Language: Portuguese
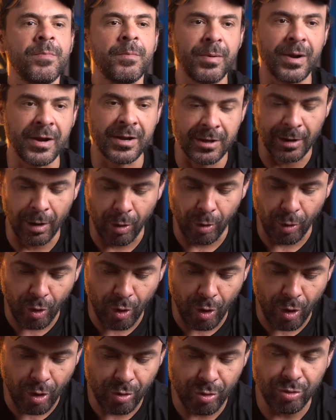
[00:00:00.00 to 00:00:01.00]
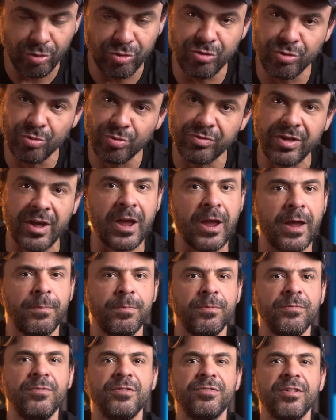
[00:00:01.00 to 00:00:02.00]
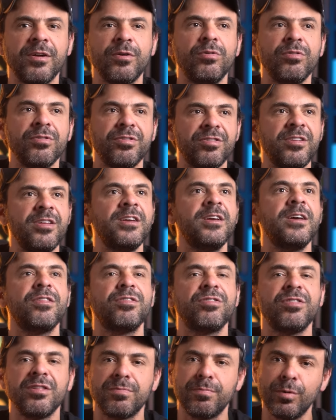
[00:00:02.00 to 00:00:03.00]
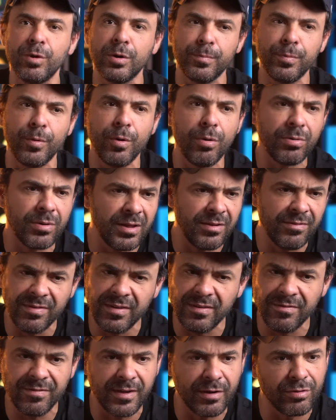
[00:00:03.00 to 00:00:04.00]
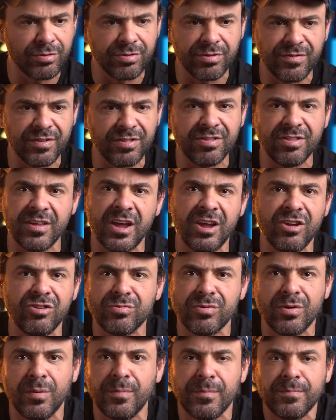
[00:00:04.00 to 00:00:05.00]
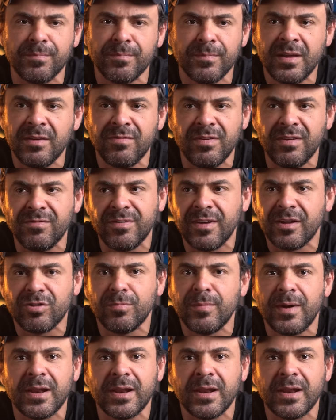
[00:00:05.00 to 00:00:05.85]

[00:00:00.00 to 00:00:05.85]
para que ao longo de um tempo você consiga se expor pouco e viver o suficiente eu, e viver do